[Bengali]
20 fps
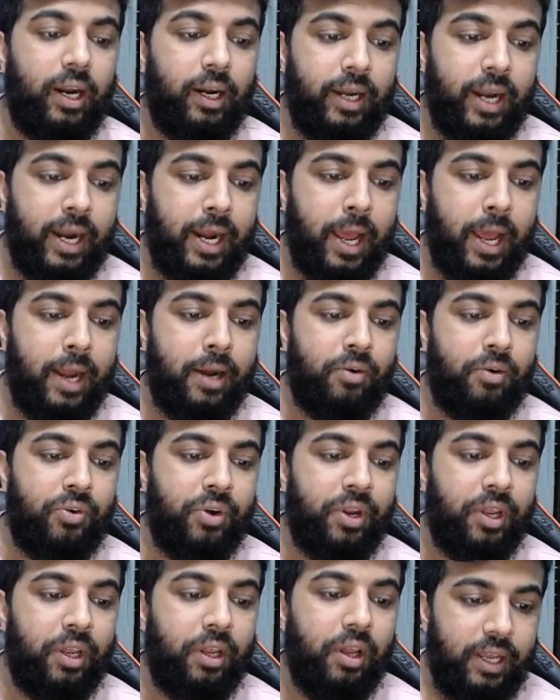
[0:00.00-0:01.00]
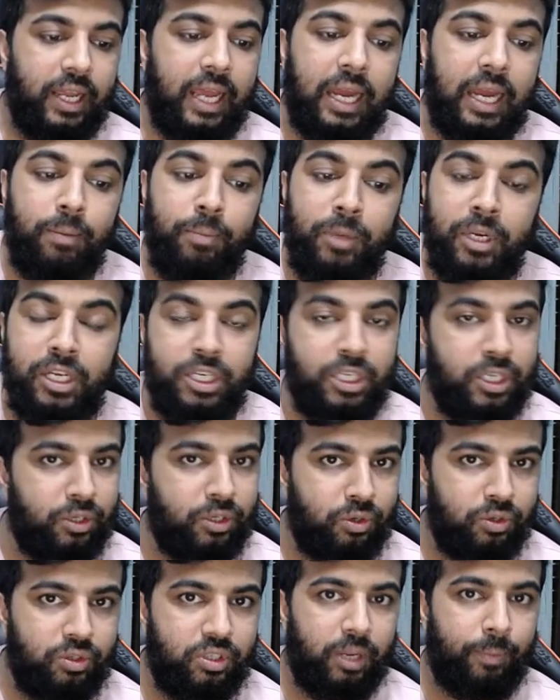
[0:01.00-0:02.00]
ডেটা এন্ট্রি
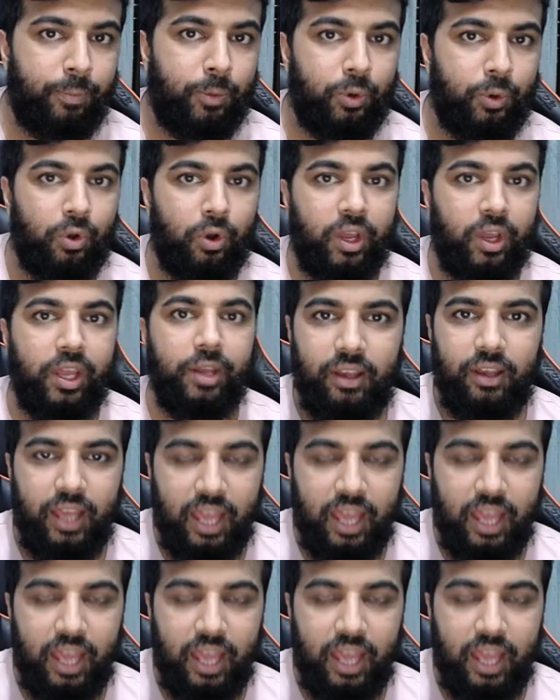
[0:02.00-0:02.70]
অ্যাডমিনিস্ট্রেশন সাপোর্ট ওকে